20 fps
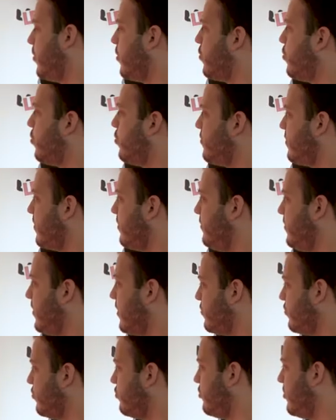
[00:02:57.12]
En gros, c'est via
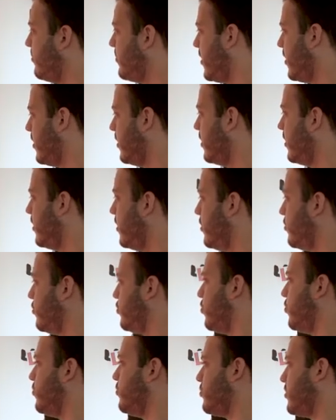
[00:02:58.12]
ce schéma que
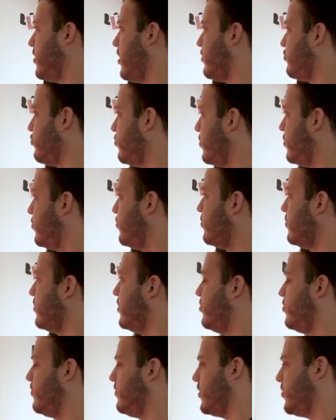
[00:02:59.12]
remonte l'argent et donc qui
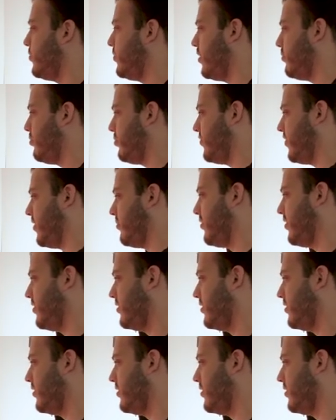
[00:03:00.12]
devient non imposable.